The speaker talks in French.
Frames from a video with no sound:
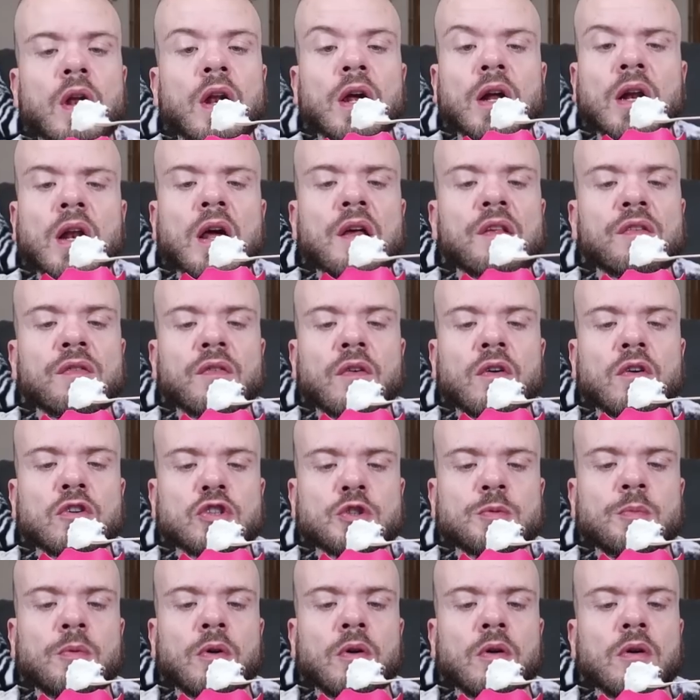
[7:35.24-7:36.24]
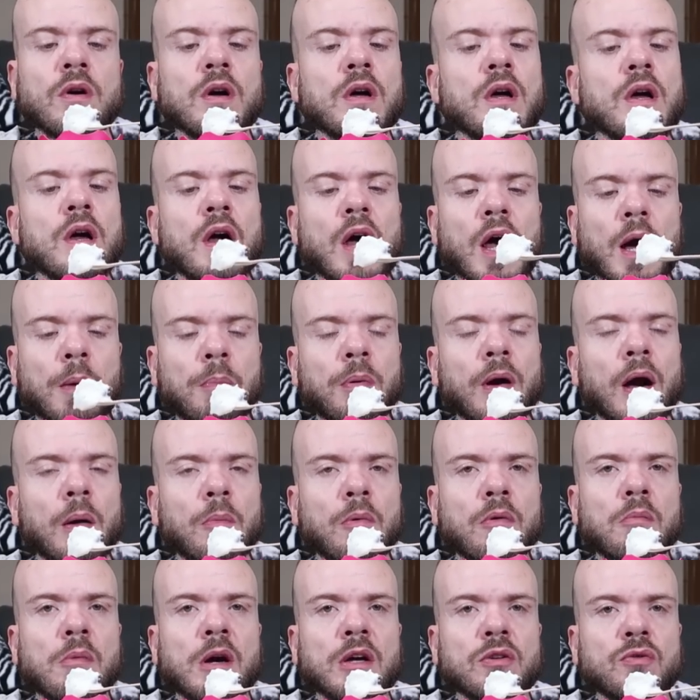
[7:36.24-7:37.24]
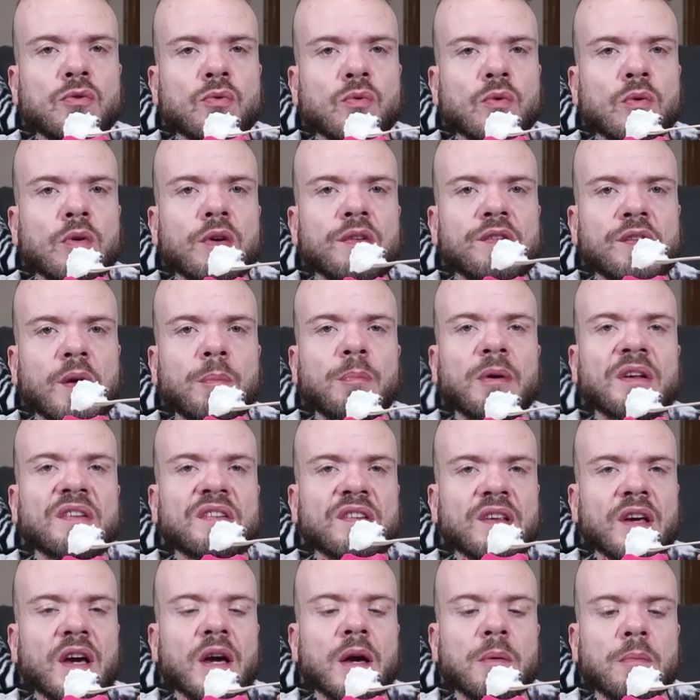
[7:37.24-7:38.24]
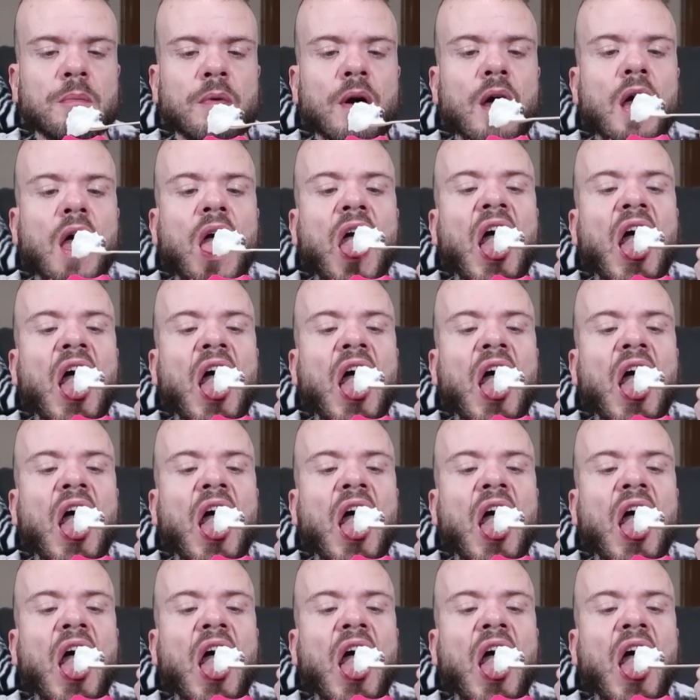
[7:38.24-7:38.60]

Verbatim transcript: Bah, la glace, franchement, après un bon McDo, ça passe crème.